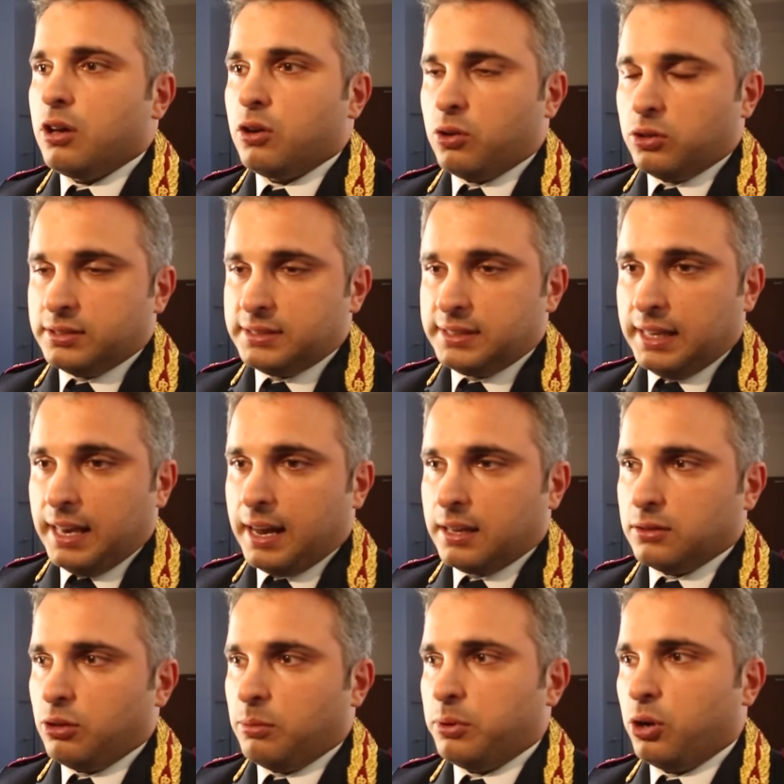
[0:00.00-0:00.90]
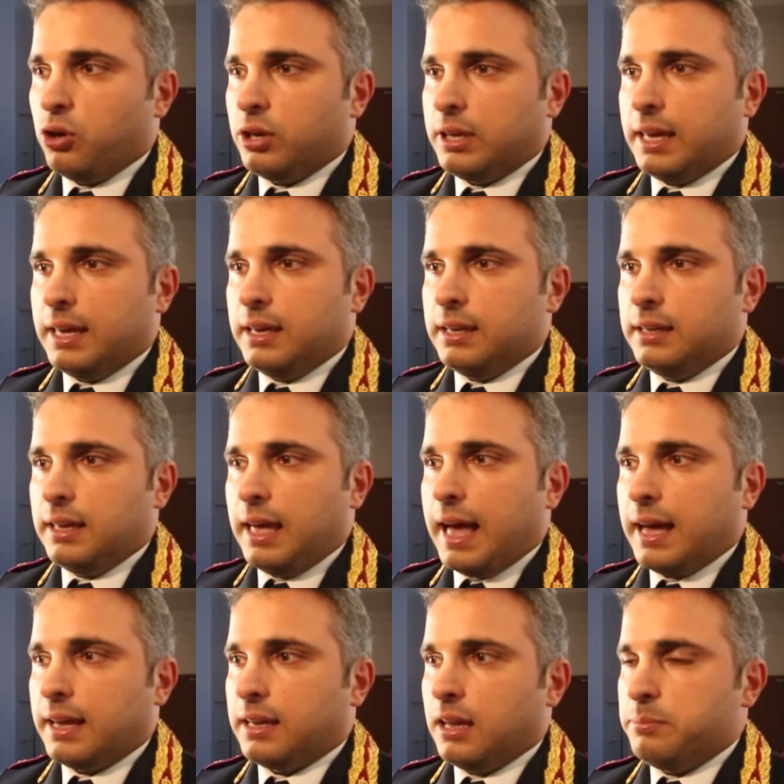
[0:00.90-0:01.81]
considerando poi che
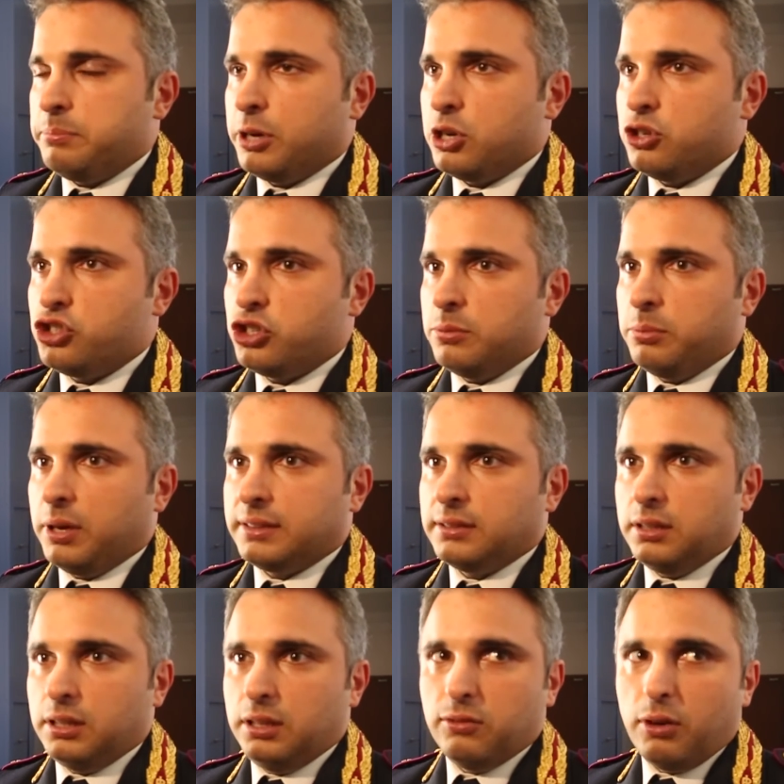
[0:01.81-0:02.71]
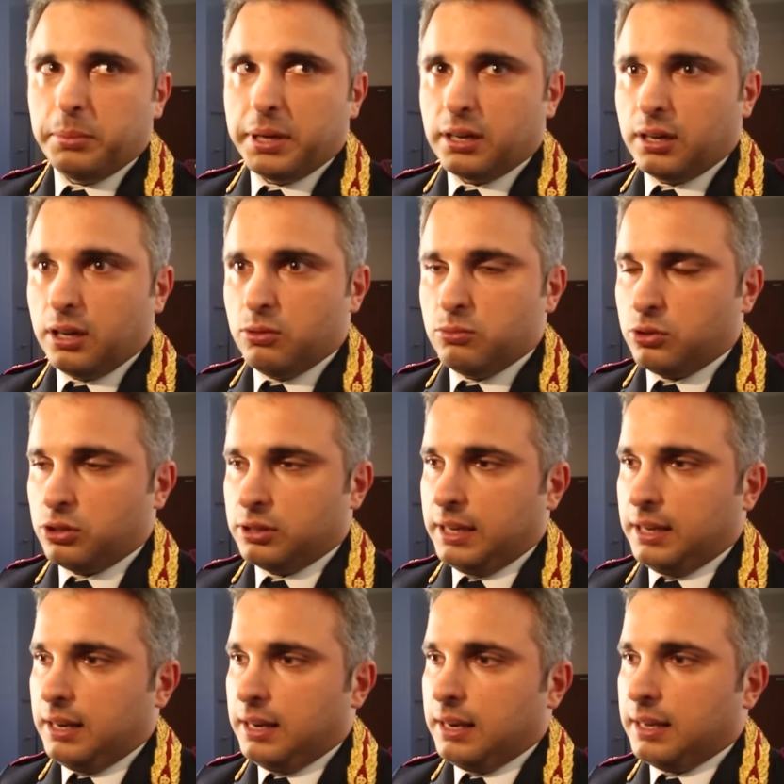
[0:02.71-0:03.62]
anche il principio attivo, perché uno
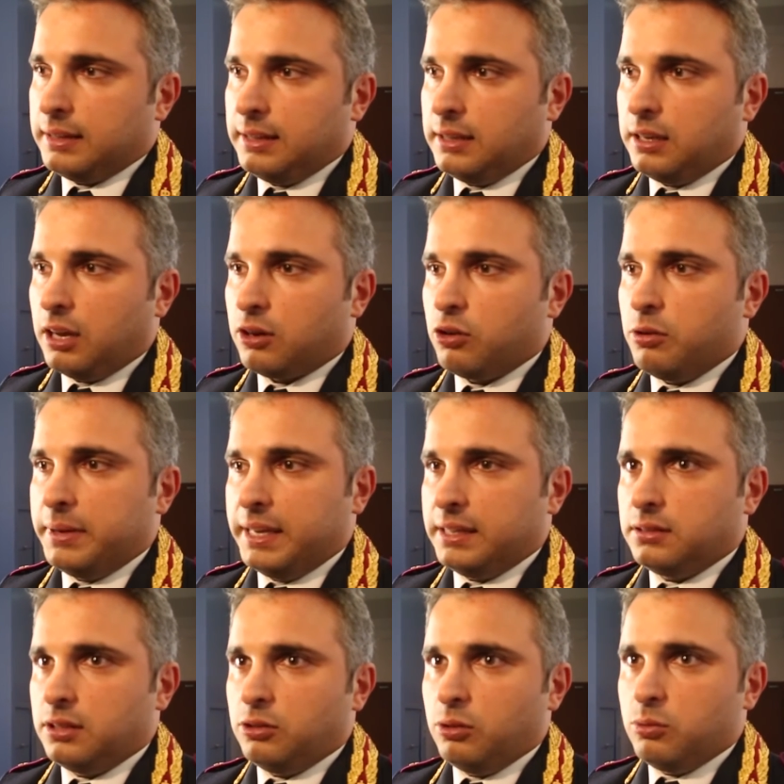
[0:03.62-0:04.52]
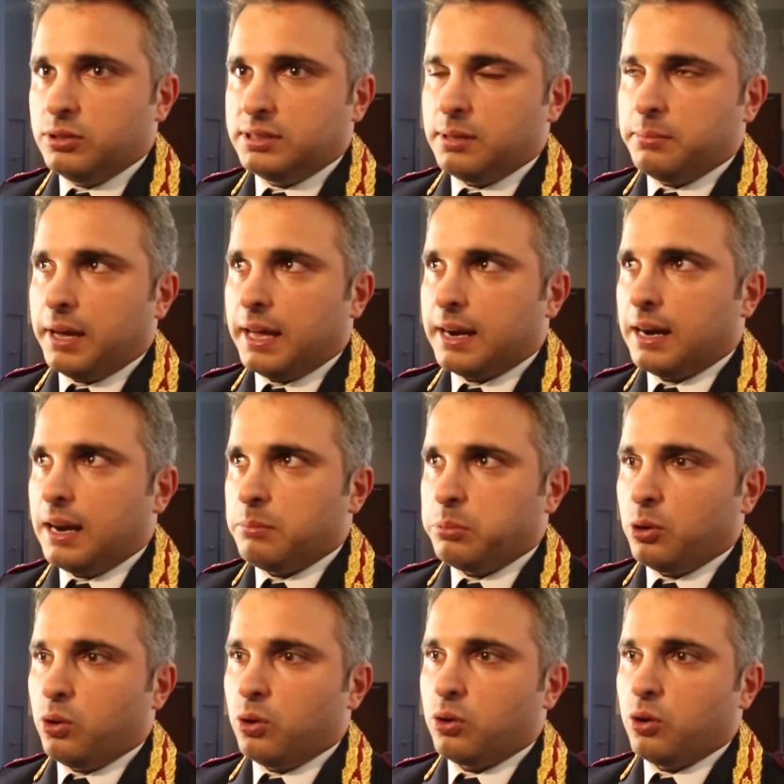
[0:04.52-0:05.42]
del, degli argomenti di cui si parla
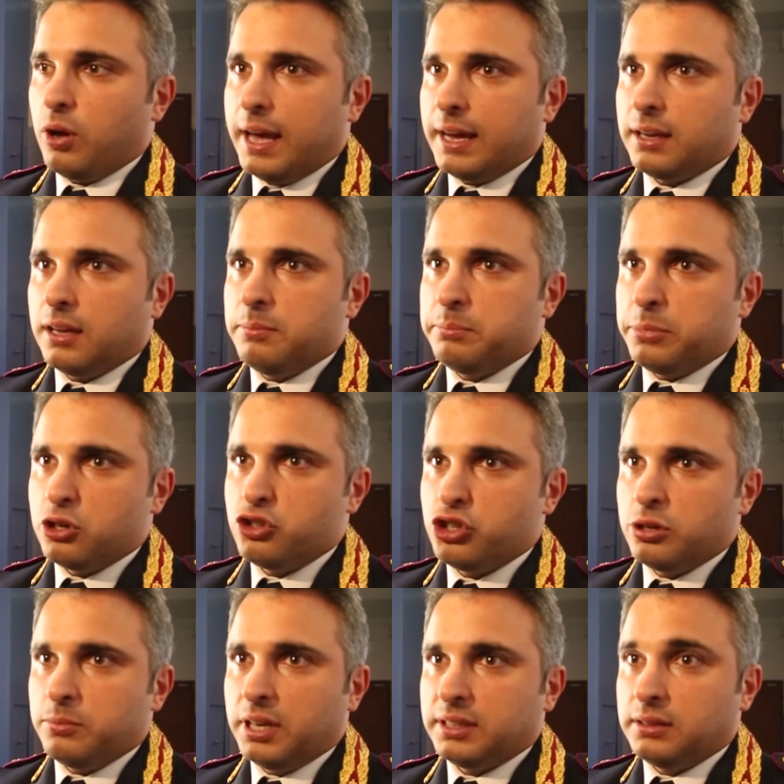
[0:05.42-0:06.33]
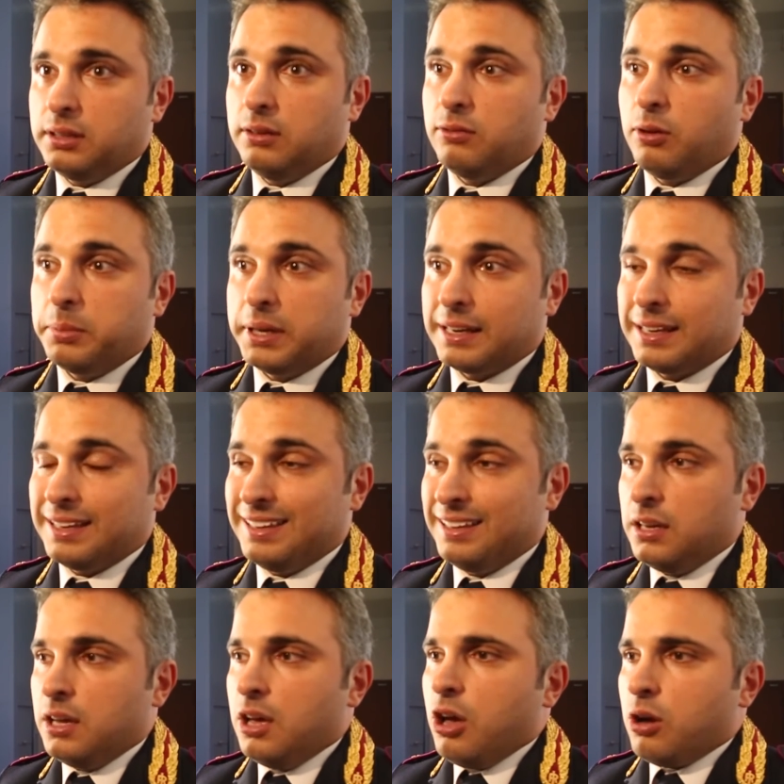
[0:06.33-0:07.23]
poco è anche il principio attivo, perché
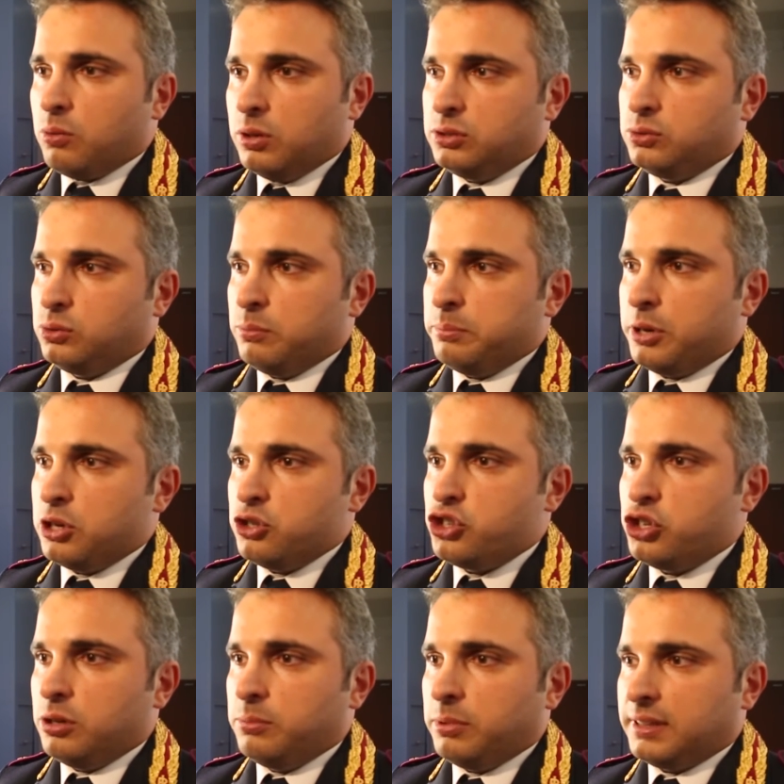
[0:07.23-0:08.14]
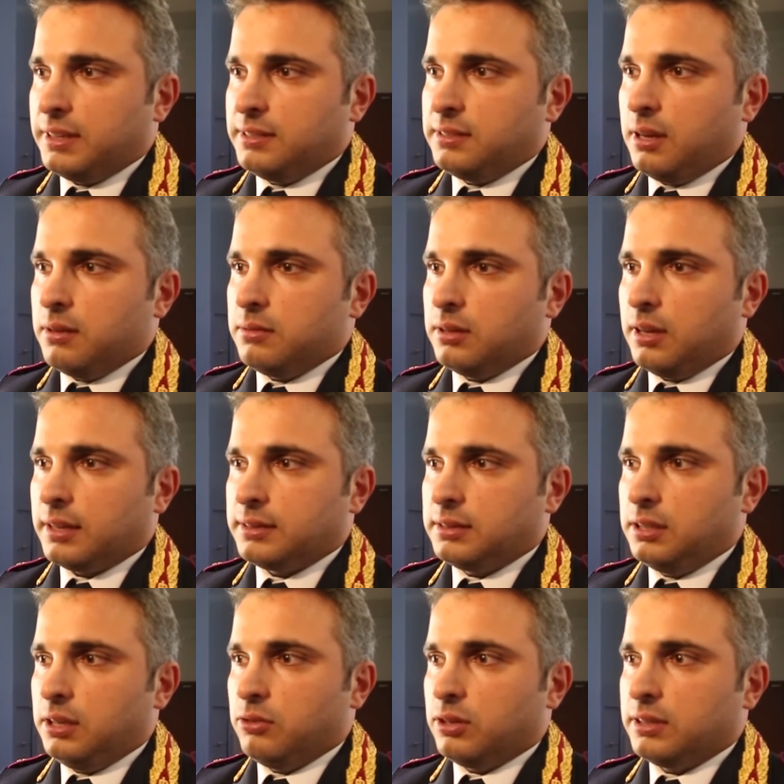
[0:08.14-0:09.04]
questo è un principio ad esempio,
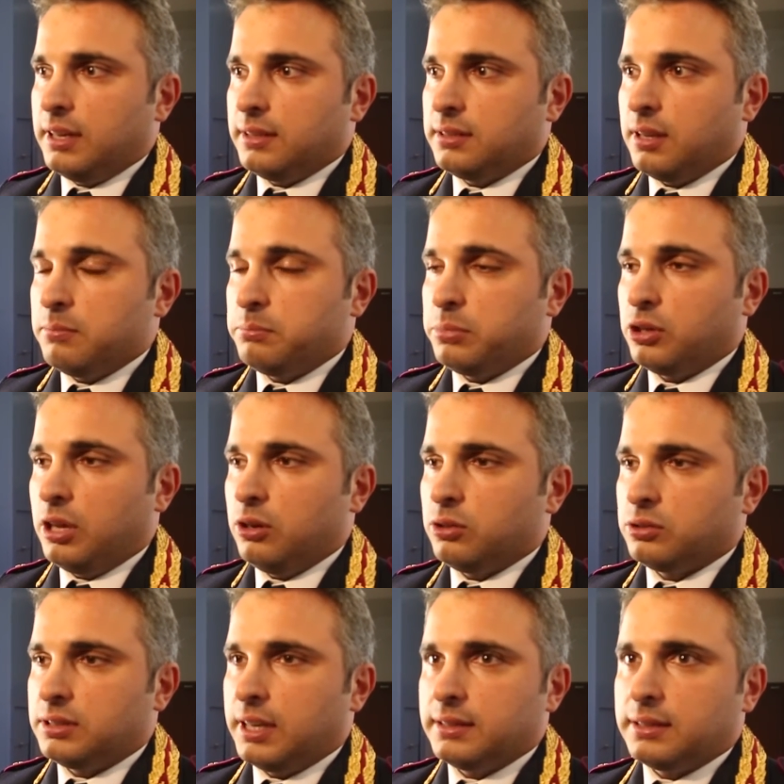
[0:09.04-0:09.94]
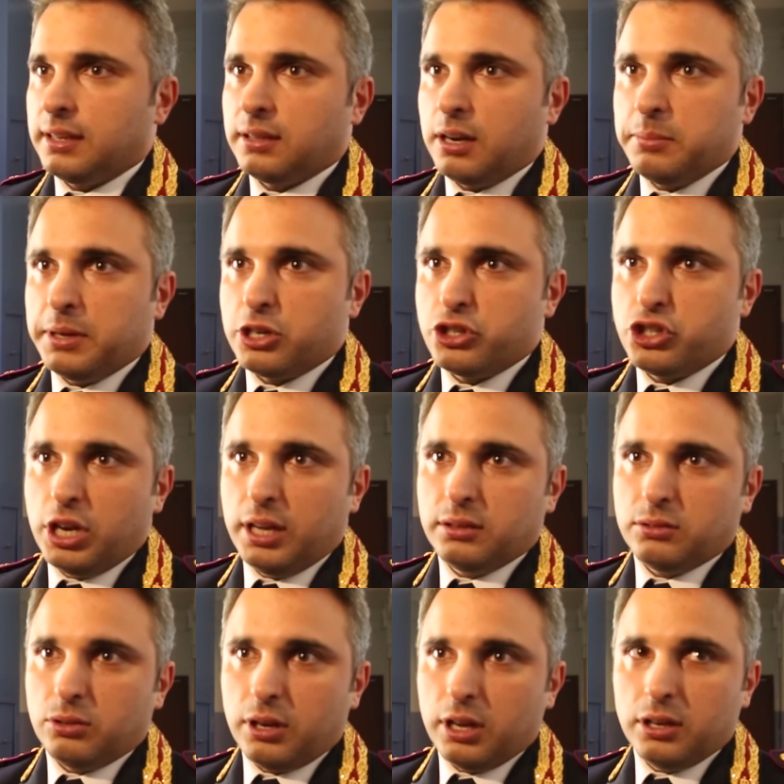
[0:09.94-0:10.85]
attivo ad esempio
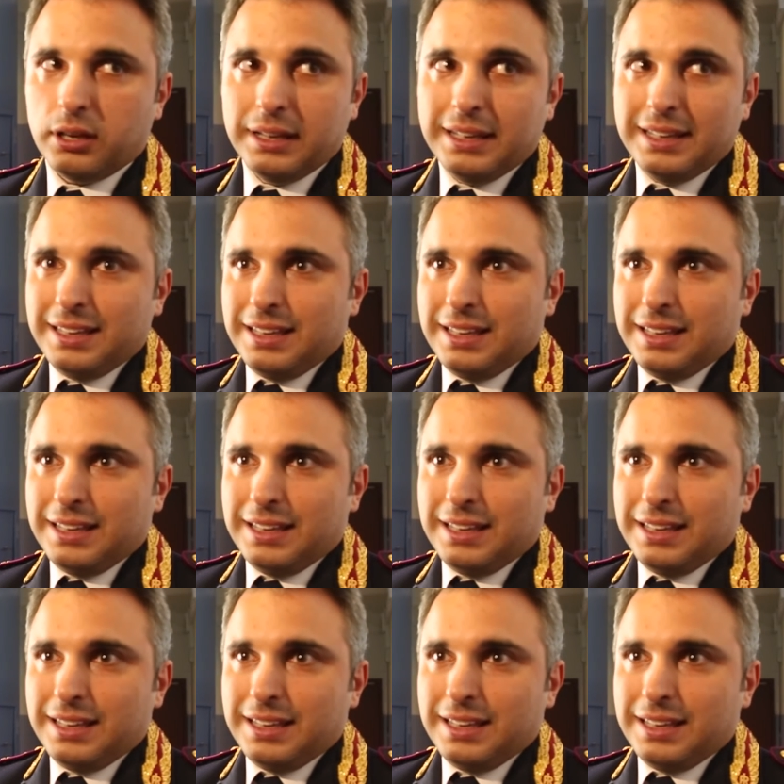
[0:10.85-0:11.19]
dell'83% che